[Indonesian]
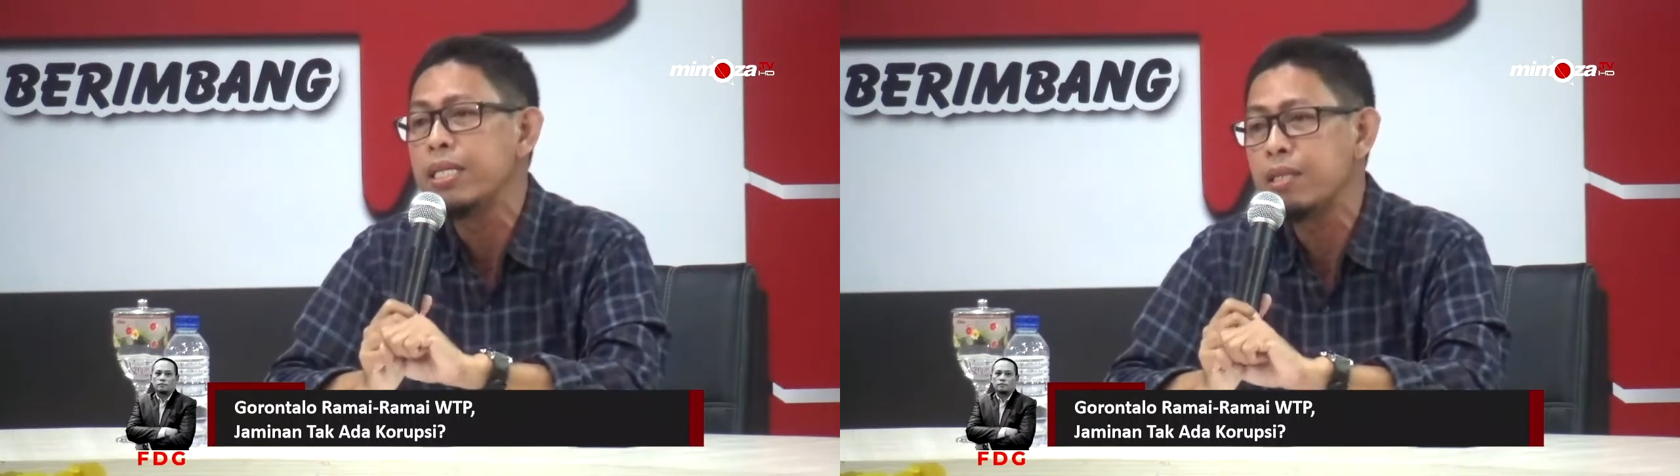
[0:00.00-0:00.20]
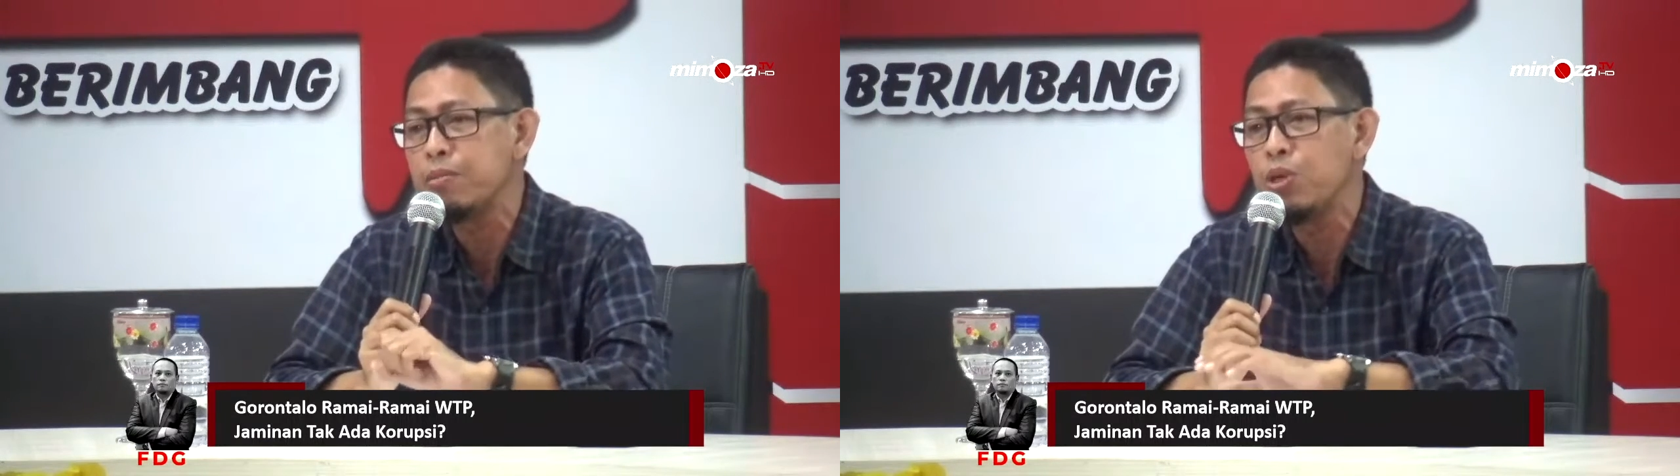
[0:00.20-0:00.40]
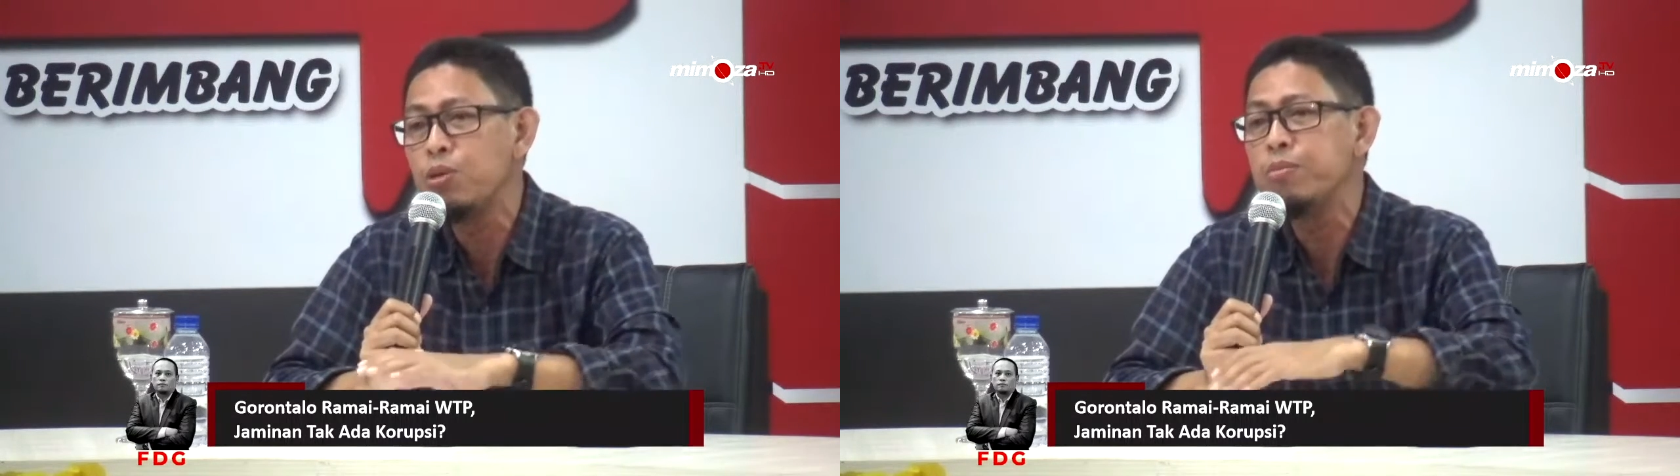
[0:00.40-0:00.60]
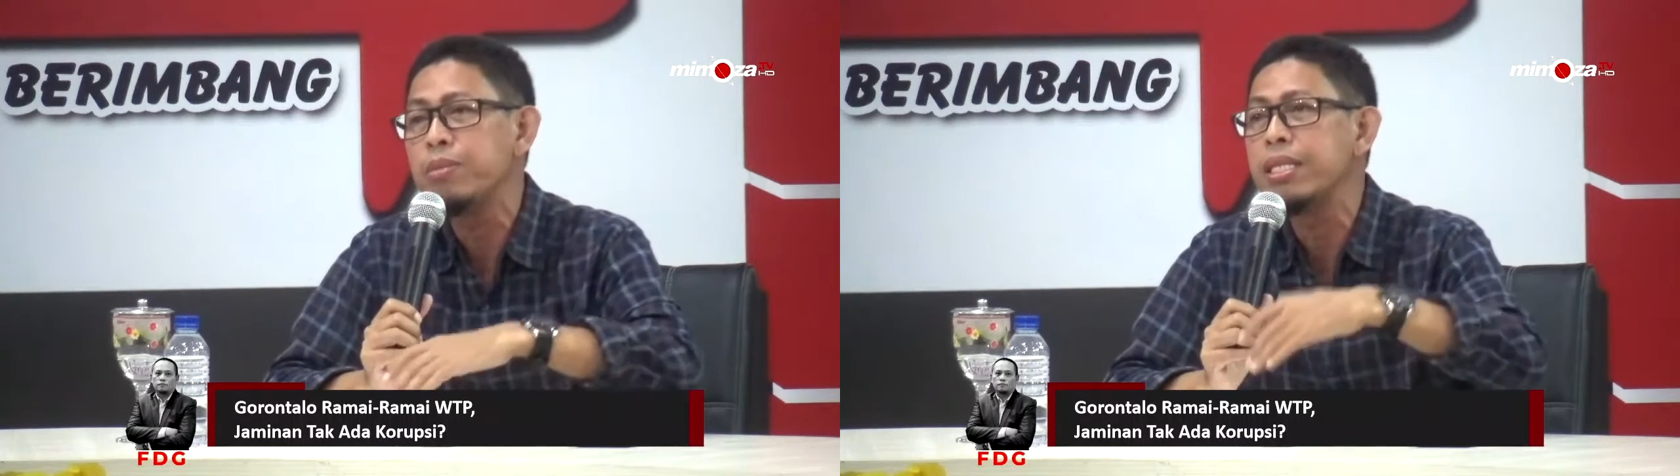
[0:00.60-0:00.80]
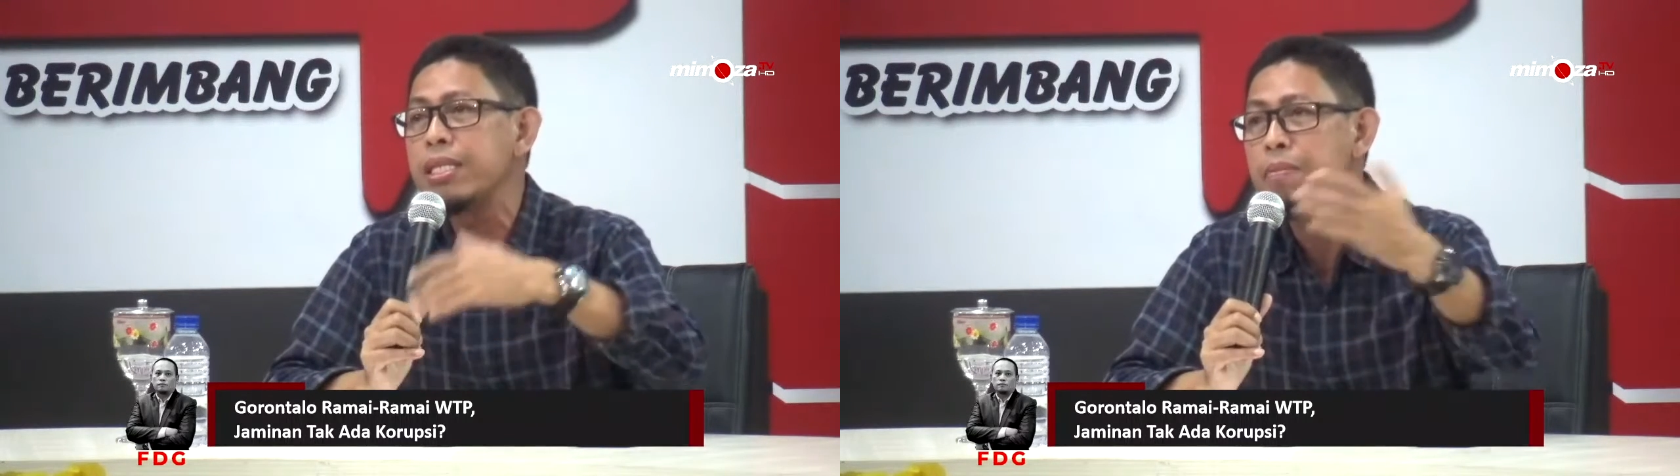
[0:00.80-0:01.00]

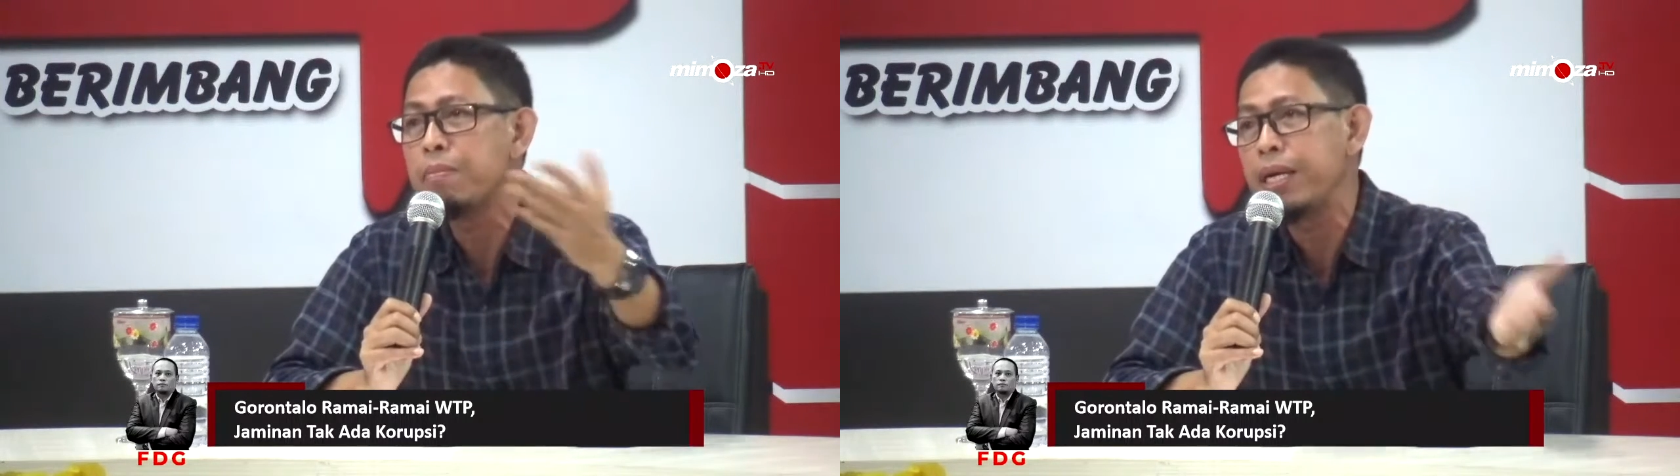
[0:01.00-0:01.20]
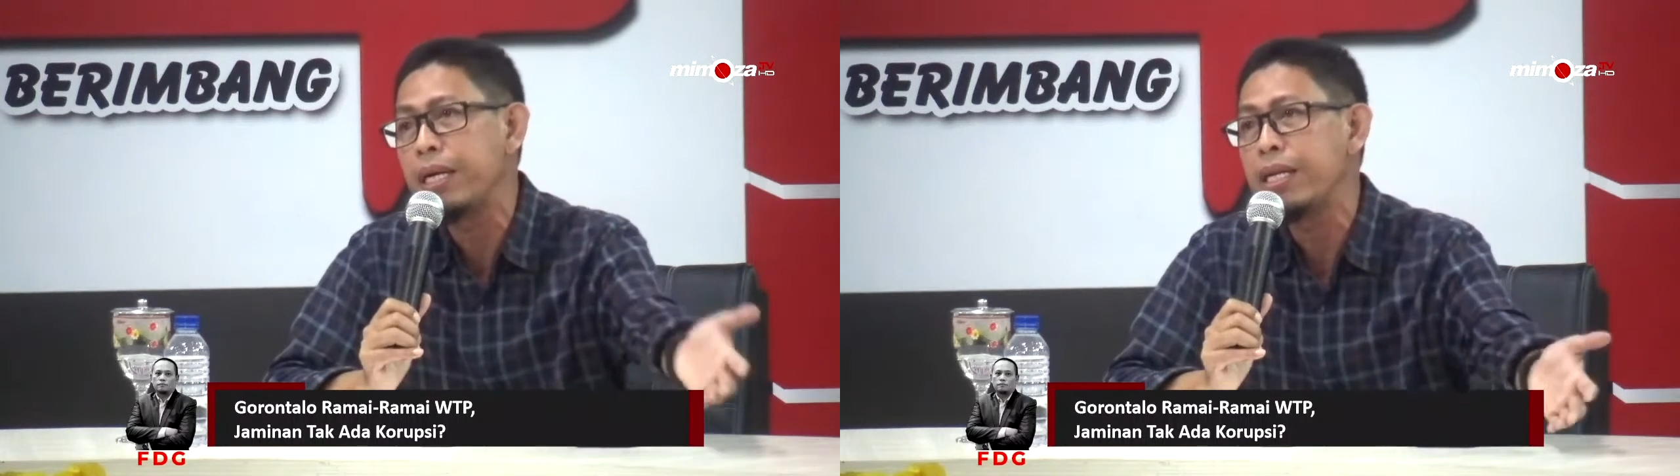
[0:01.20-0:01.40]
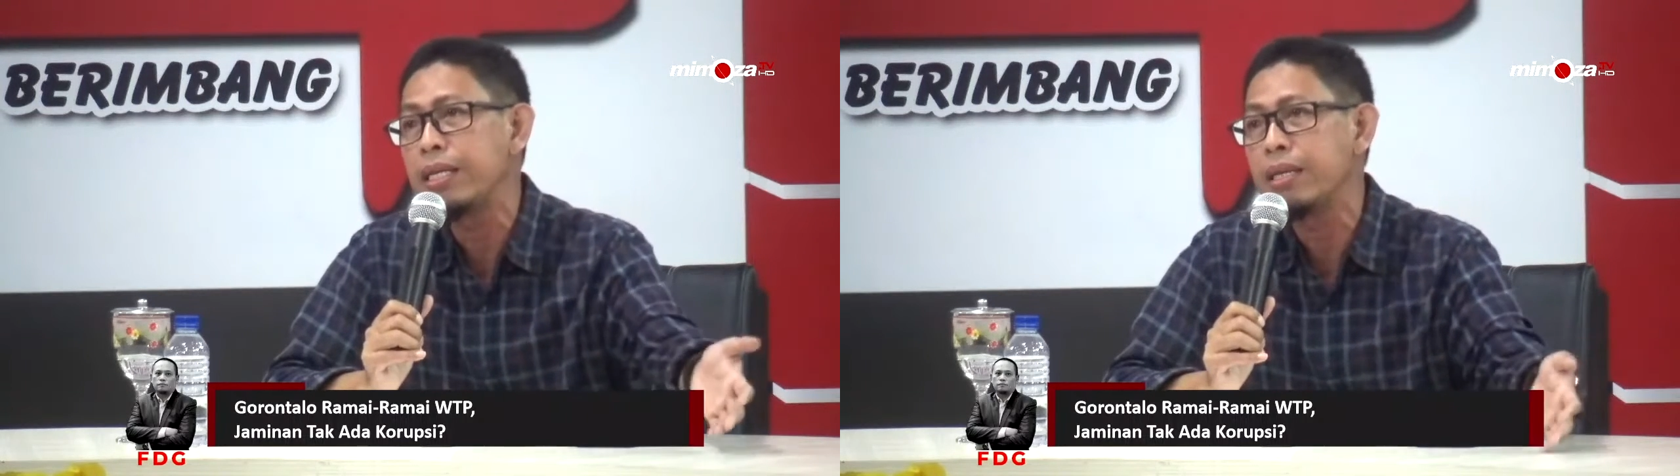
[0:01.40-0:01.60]
sebelum disampaikan